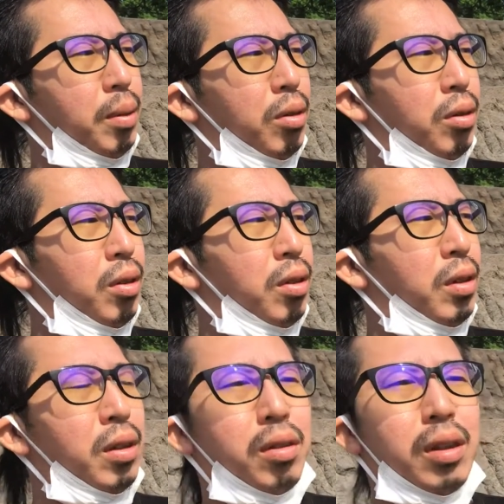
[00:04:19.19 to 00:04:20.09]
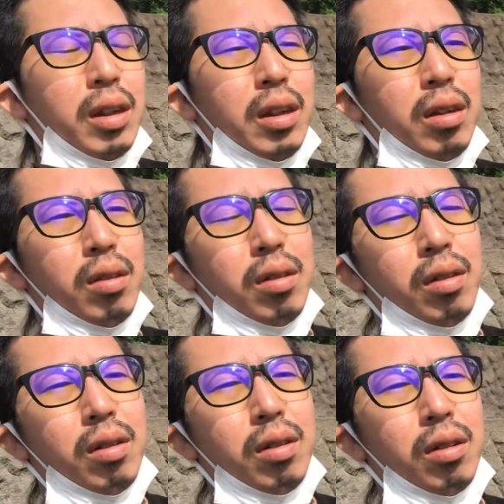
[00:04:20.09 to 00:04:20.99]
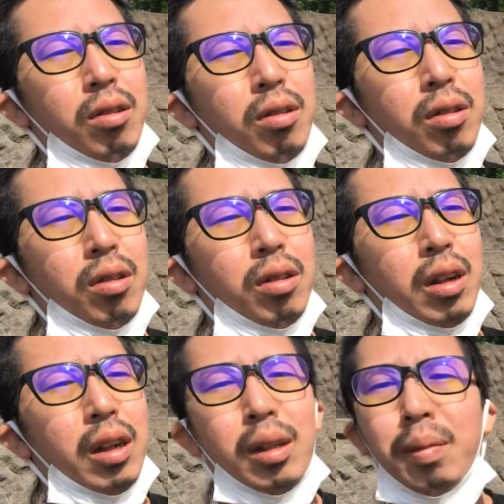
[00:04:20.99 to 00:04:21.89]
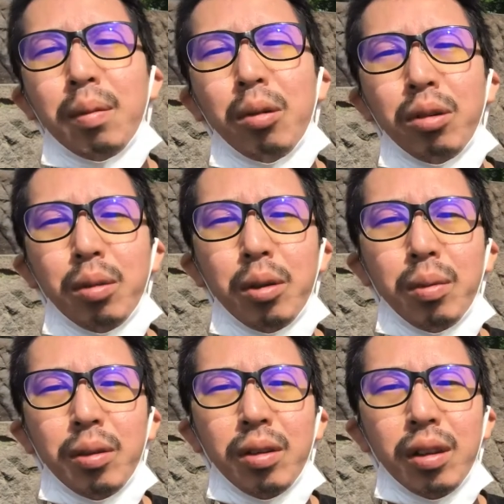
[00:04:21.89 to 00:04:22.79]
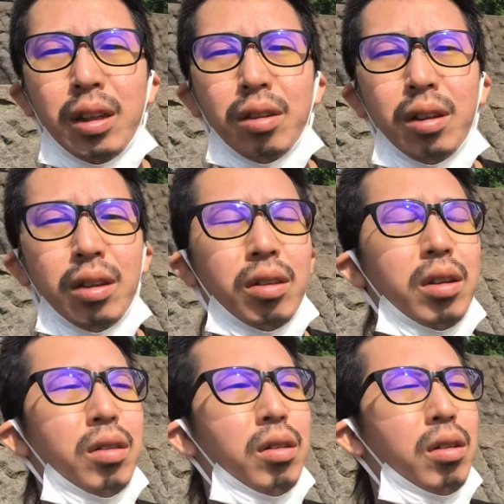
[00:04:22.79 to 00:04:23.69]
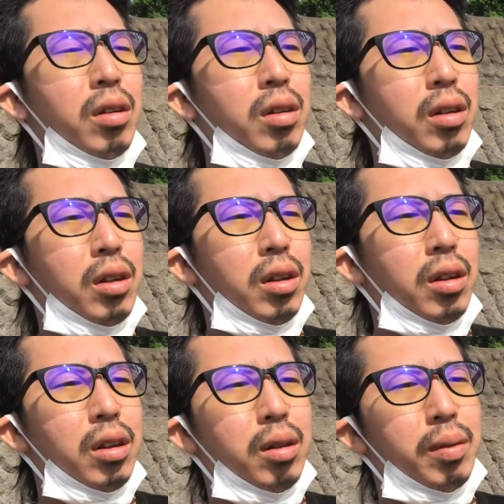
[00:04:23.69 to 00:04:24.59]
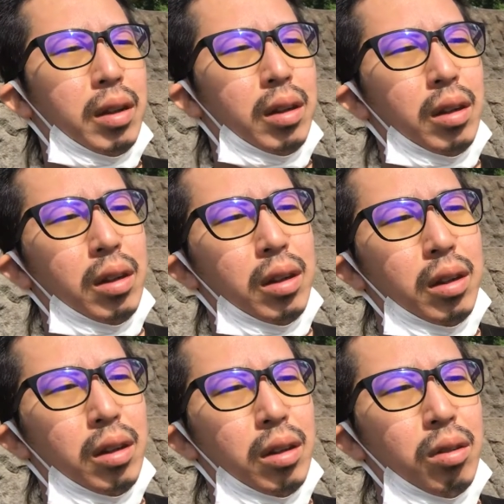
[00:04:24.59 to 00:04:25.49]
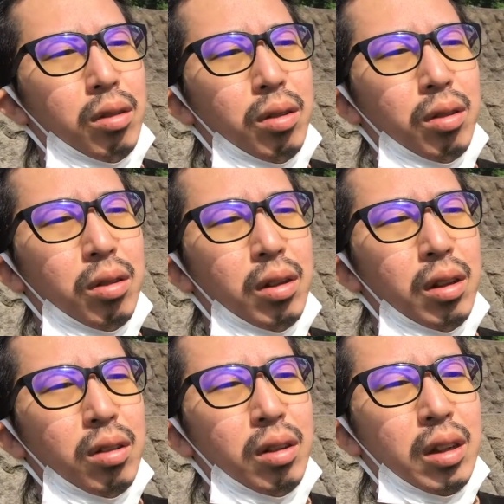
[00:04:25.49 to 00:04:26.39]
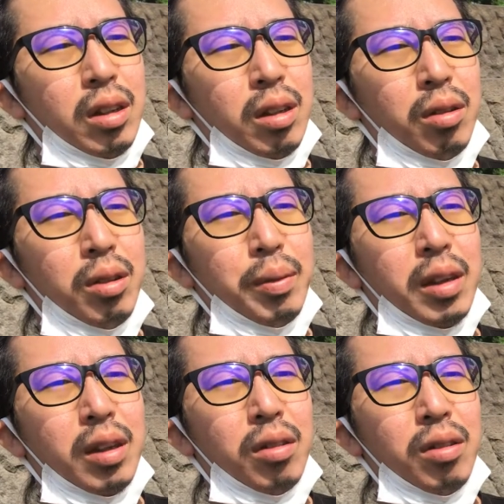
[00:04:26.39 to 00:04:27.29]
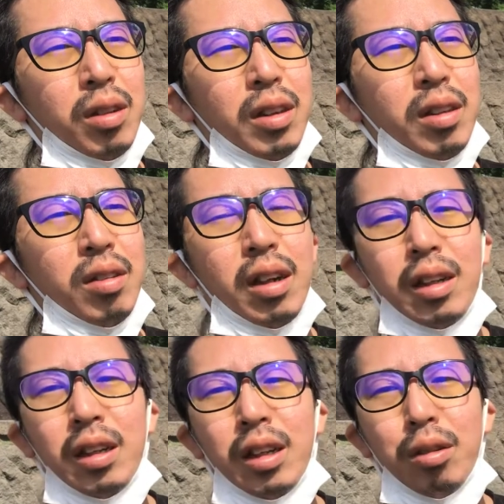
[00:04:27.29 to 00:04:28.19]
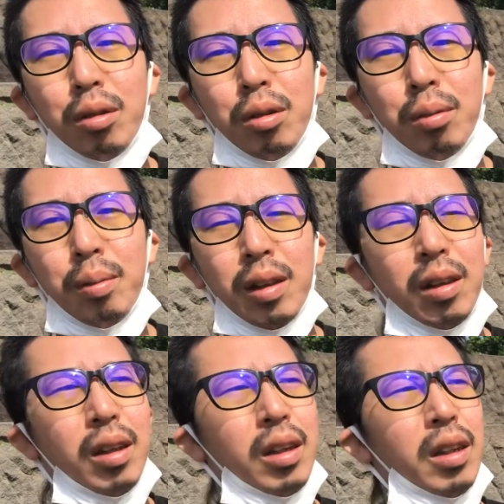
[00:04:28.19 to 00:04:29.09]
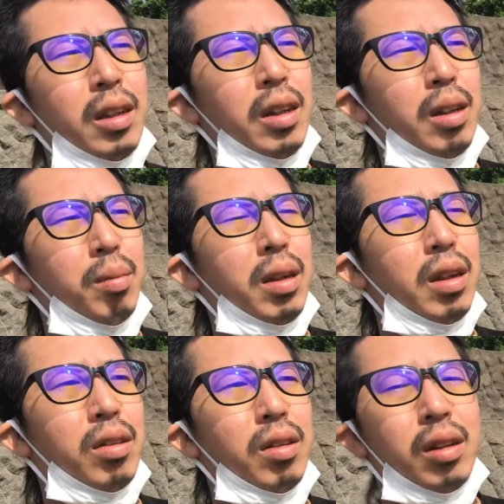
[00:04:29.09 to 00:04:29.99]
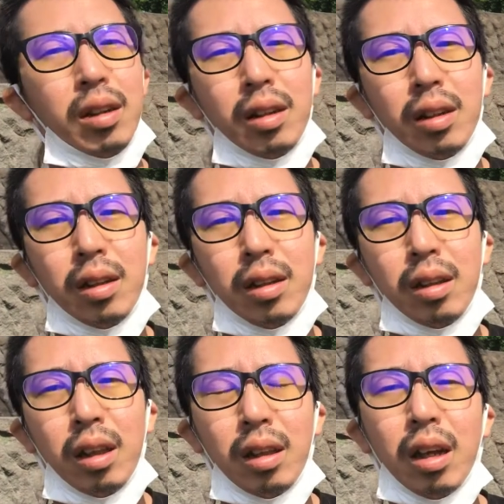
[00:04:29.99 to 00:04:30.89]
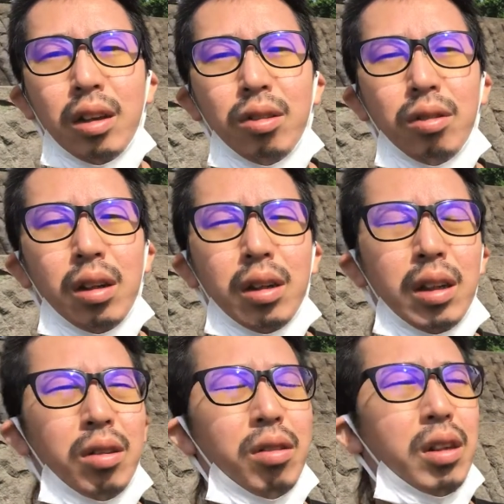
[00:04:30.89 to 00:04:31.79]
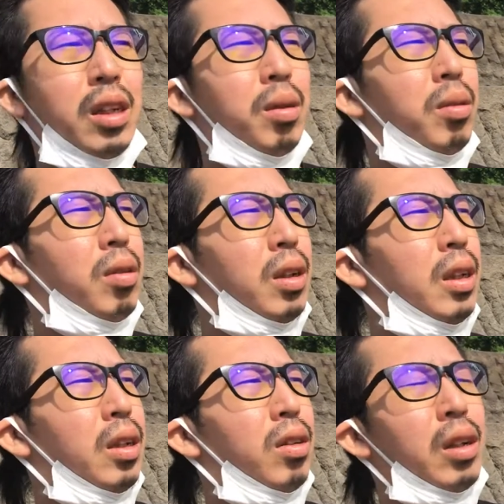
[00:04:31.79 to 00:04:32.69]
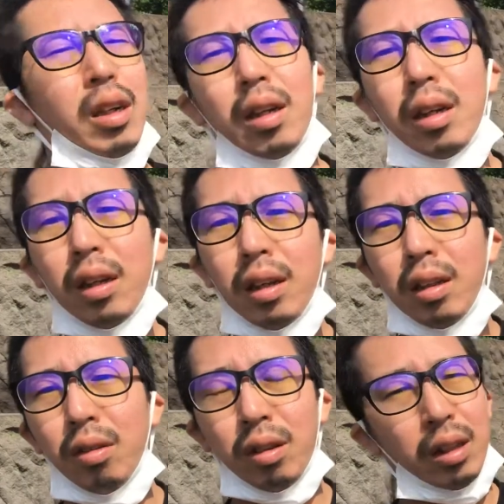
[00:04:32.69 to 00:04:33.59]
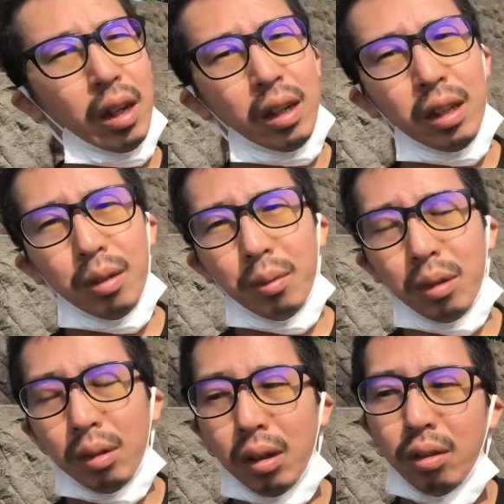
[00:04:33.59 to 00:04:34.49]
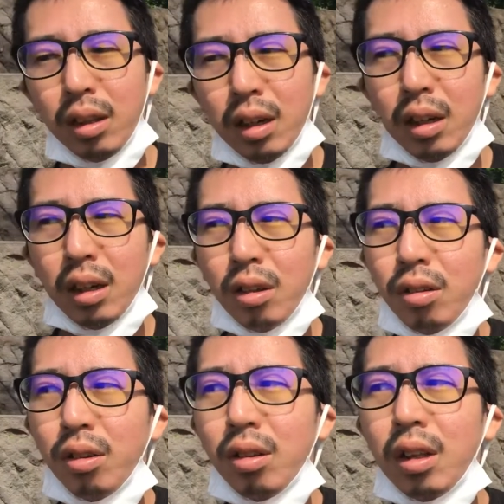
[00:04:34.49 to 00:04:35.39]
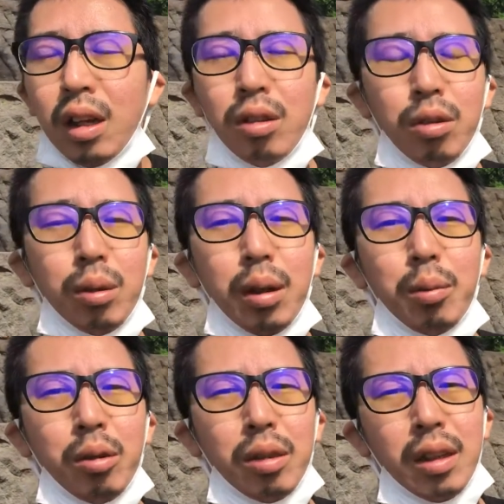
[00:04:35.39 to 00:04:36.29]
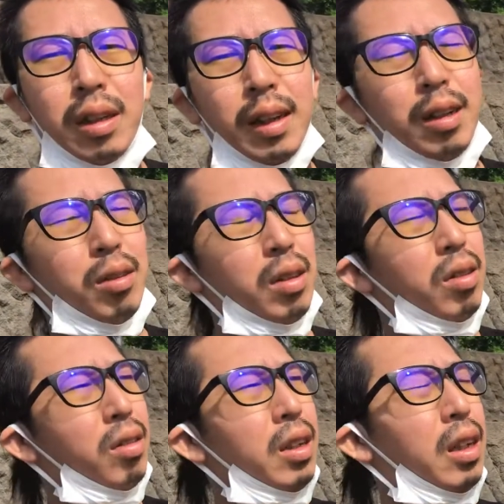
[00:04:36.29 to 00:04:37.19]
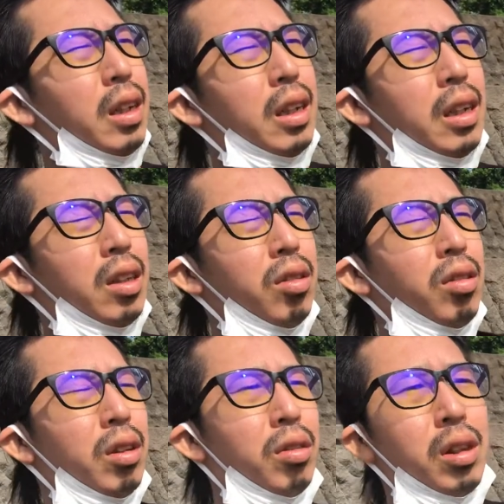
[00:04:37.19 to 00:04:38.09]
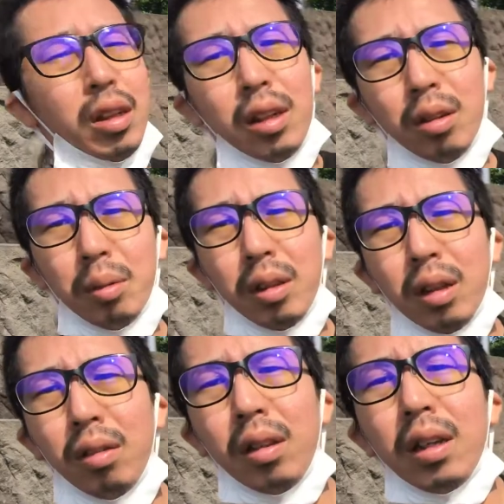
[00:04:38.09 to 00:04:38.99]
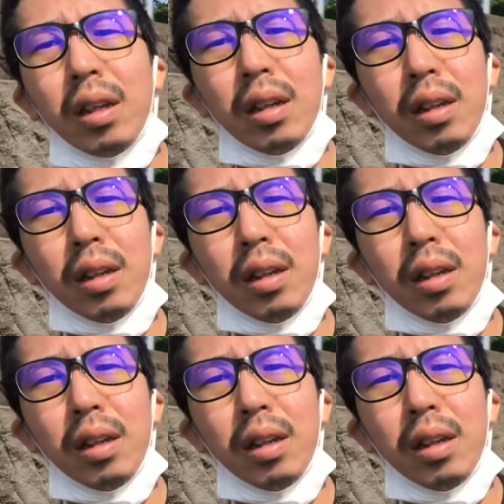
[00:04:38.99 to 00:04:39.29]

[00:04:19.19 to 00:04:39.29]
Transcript: そういうそれくらい、うん、心が今本当僕もきついんですけどまあ、どういうふうにするかとしたら今この辛い時期を踏ん張って、まあ、夏が来てで体調が気候的にも気圧がの下がりが治ってから少しずつ体調って戻ってきたりとかするんじゃないかなっていうふうに個人的に思ってるんで。